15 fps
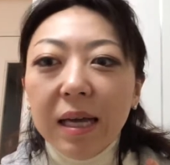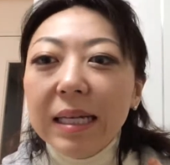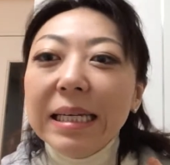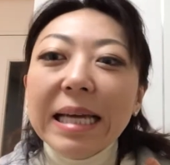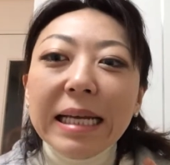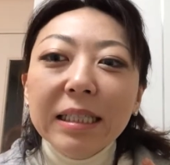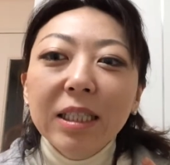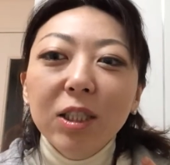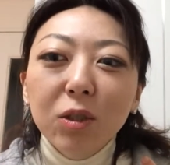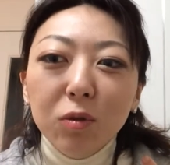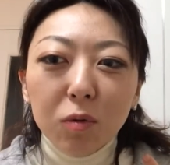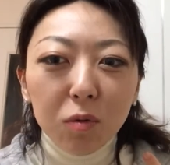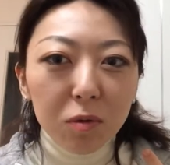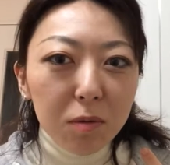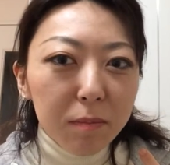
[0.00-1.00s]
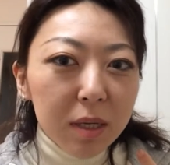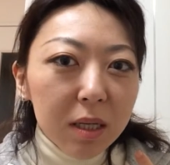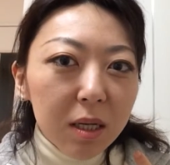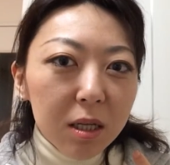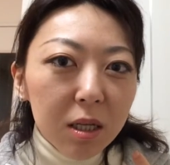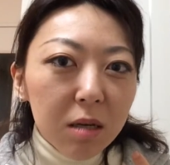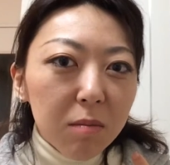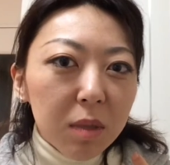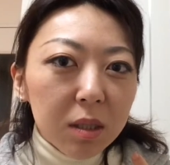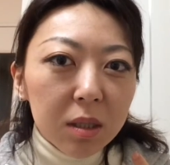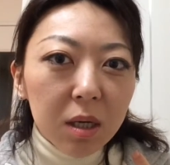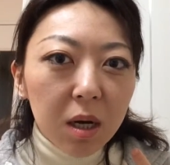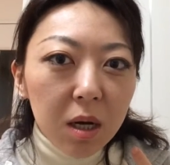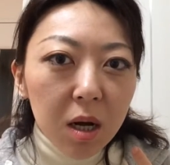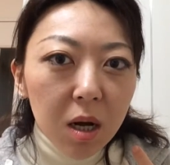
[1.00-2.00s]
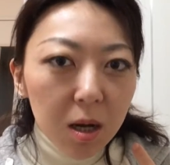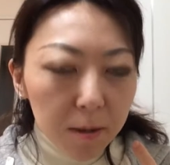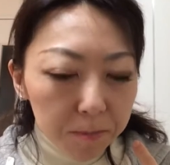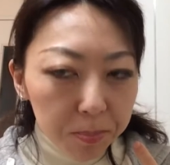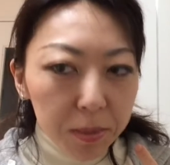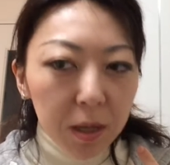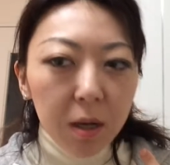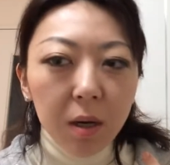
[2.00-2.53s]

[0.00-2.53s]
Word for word: 嫌っちゅうほど学んでますから